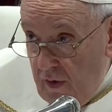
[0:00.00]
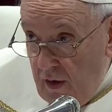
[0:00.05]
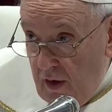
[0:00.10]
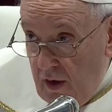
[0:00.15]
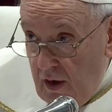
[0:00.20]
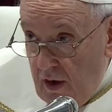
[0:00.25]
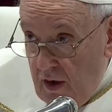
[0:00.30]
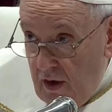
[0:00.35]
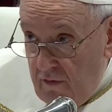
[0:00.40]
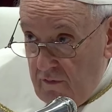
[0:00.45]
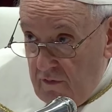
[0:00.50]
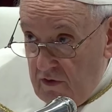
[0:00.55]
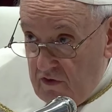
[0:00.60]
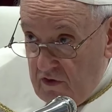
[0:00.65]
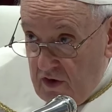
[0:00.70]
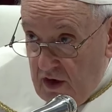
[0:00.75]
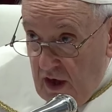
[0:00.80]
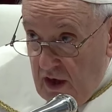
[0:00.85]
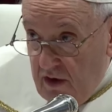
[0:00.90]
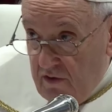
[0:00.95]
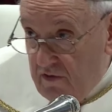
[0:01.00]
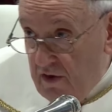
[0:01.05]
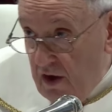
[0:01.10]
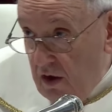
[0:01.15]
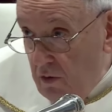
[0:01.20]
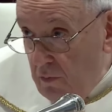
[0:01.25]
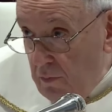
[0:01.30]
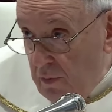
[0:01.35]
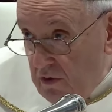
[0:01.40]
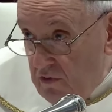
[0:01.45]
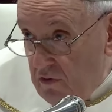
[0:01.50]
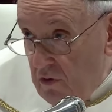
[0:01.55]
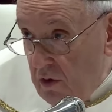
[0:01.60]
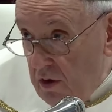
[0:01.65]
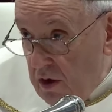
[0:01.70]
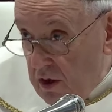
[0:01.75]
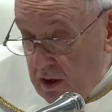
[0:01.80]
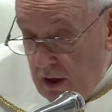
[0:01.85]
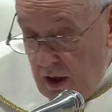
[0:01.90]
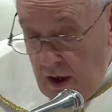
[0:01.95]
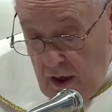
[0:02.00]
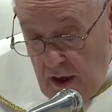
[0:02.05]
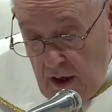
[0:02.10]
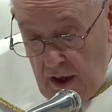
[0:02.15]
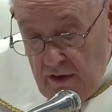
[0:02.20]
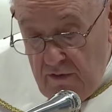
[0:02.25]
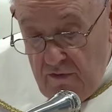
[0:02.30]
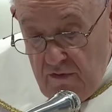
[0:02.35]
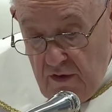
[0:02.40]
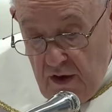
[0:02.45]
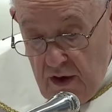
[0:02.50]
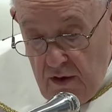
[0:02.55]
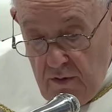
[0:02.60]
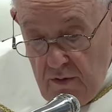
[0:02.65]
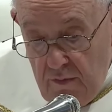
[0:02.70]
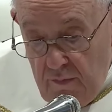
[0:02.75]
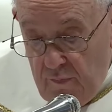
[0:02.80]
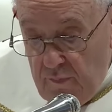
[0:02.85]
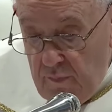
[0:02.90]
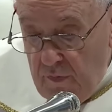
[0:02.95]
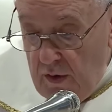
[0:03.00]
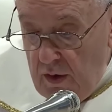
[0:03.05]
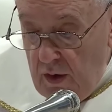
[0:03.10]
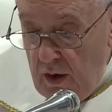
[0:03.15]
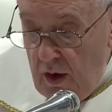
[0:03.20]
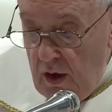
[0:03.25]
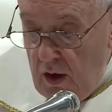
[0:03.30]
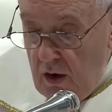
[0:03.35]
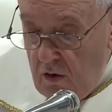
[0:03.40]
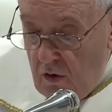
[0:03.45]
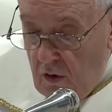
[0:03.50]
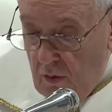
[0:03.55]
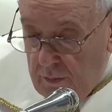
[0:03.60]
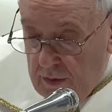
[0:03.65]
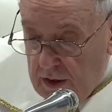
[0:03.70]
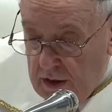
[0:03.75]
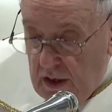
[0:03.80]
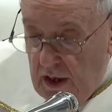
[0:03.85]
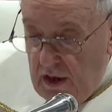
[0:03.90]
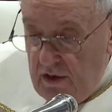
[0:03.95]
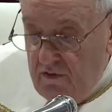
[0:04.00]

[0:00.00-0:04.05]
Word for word: Có một cha sở của bà giáo xứ Ý nói với tôi rằng cha làm việc rất nhiều.